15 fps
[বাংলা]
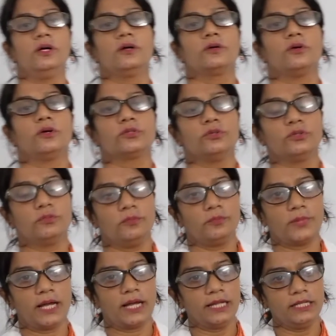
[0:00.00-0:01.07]
কত
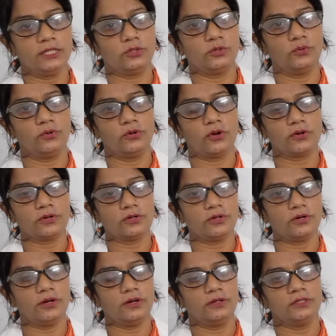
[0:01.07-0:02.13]
প্রায় দু লক্ষ
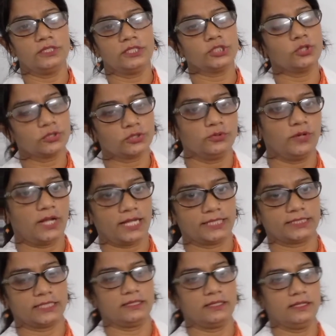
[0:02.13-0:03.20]
সত্তর হাজার